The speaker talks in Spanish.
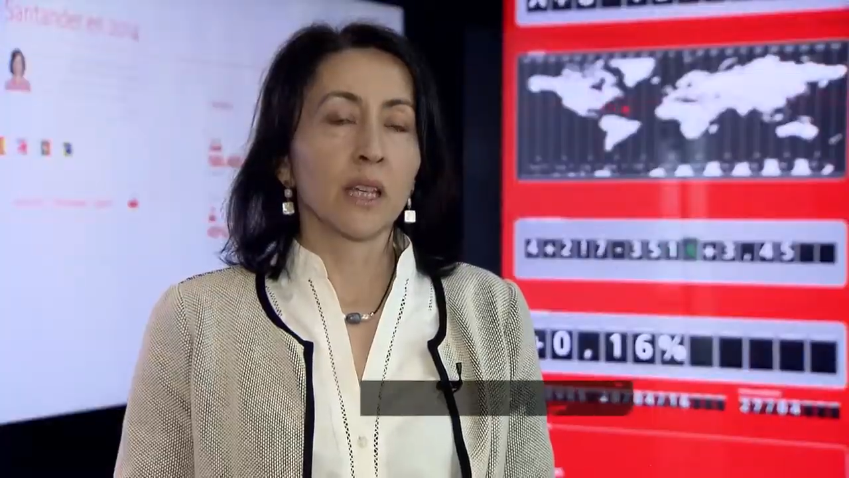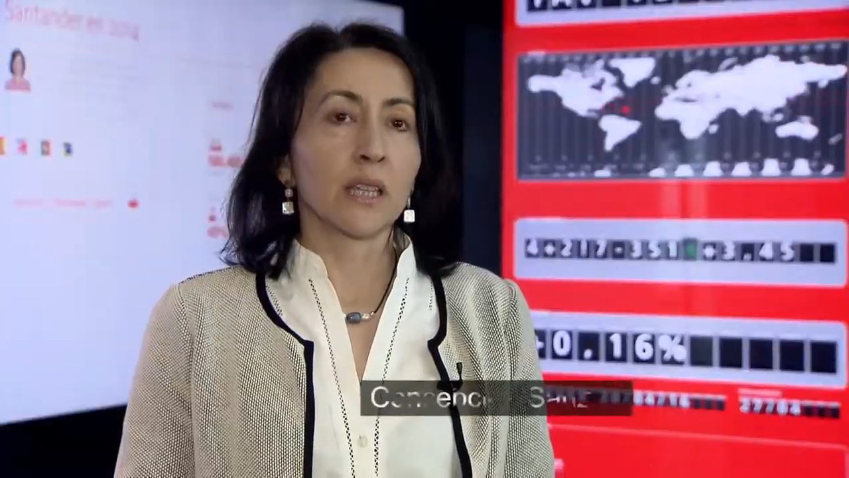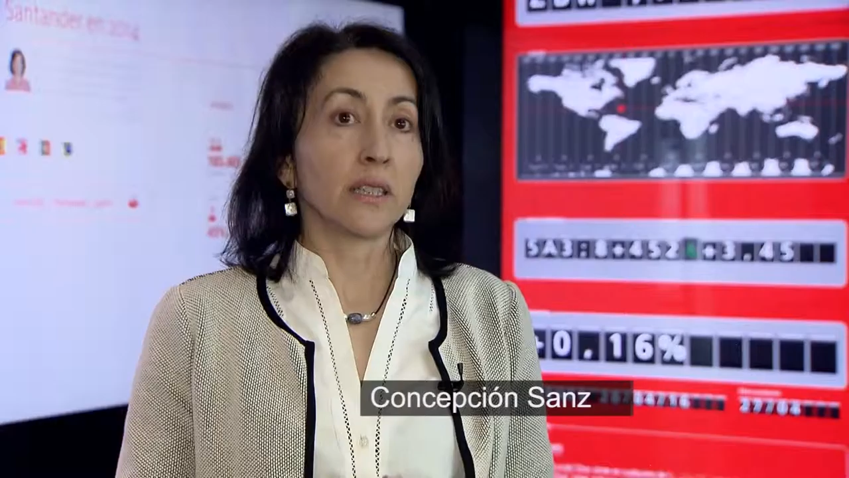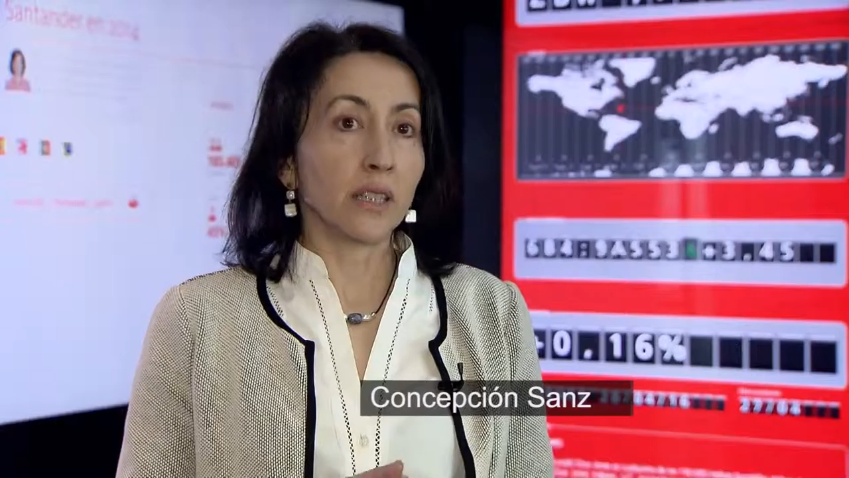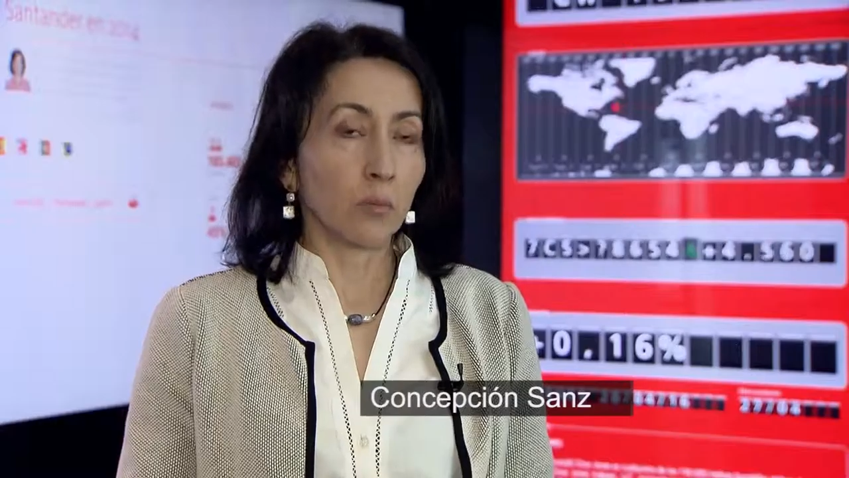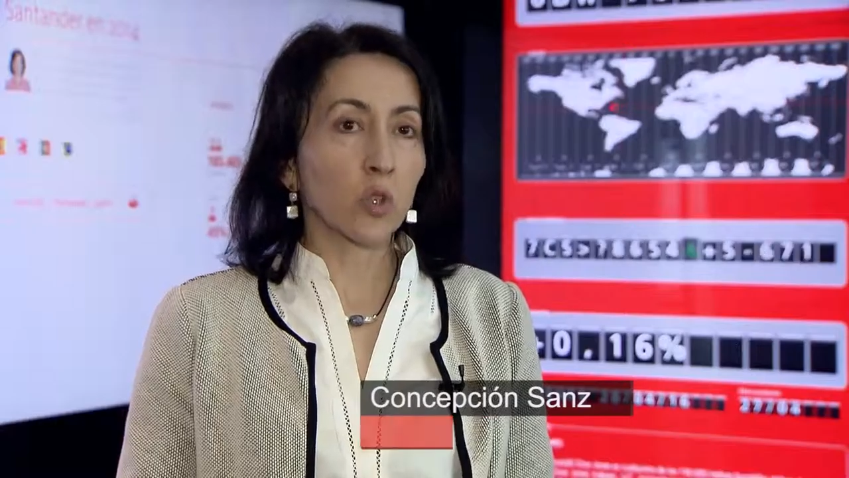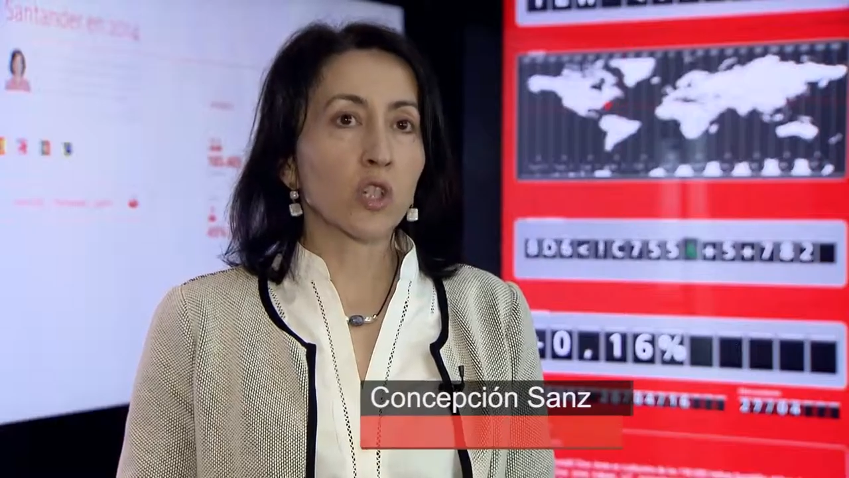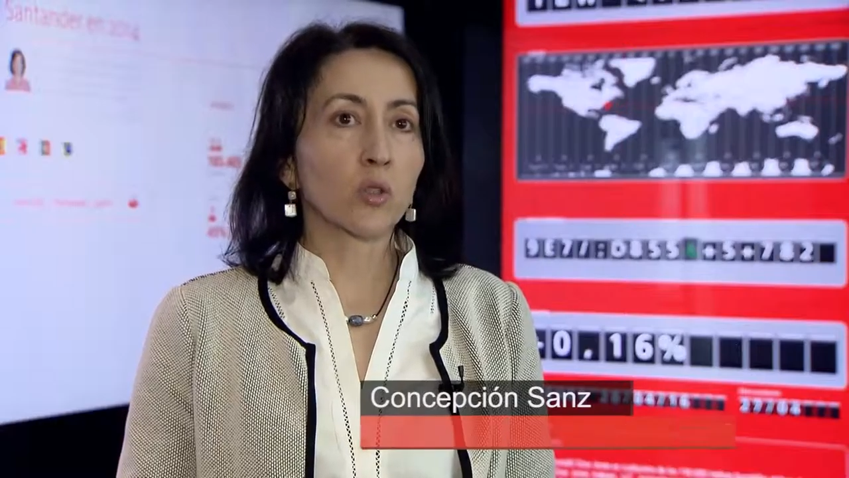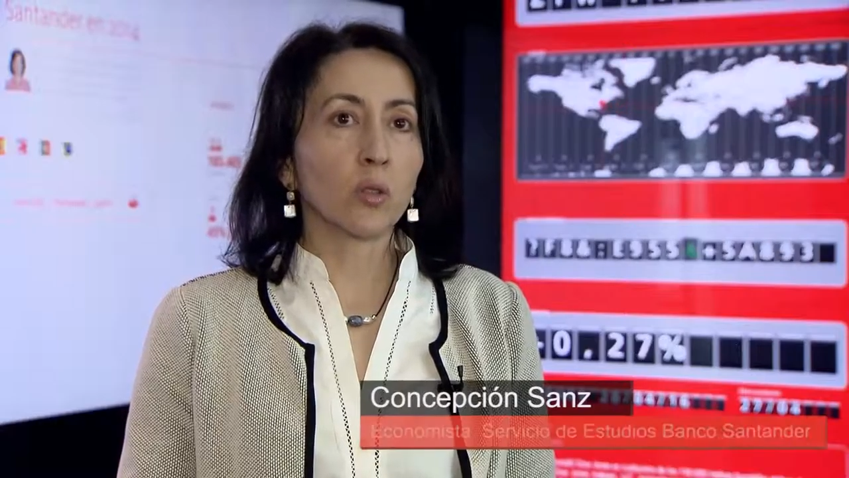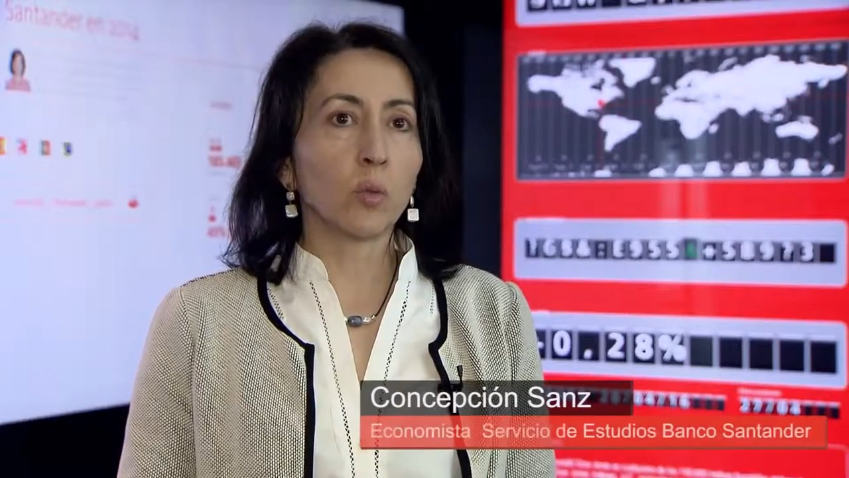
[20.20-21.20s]
Si tenemos
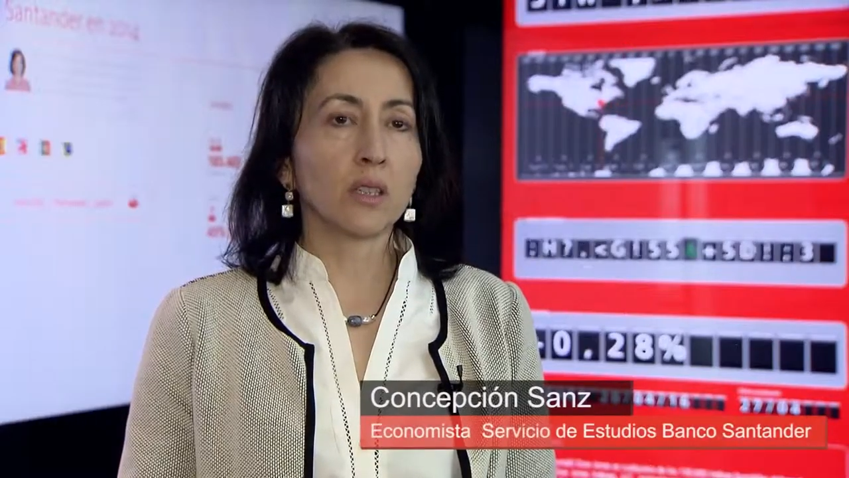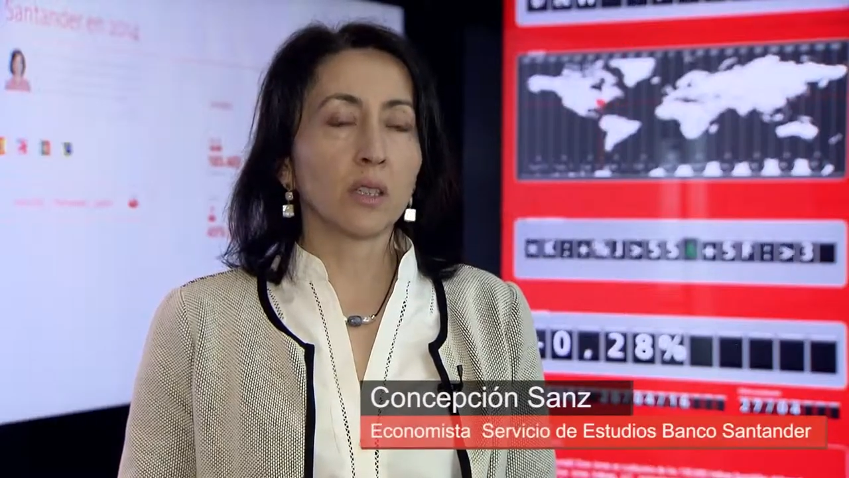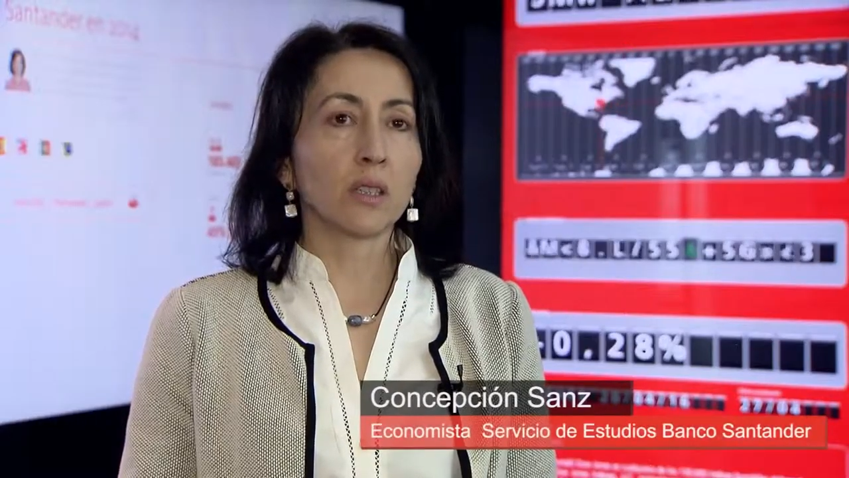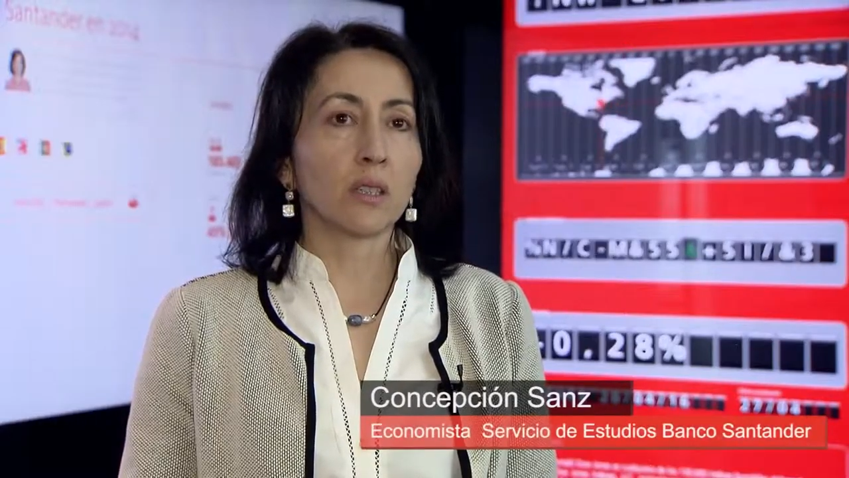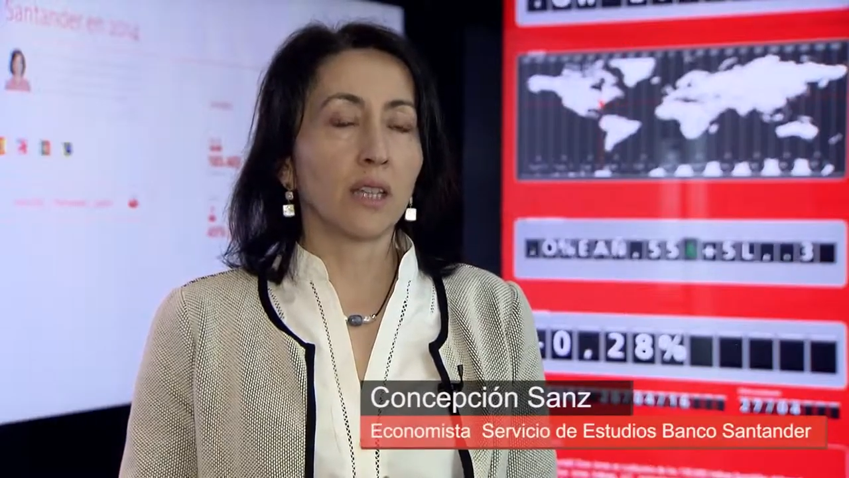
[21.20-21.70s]
esto en cuenta,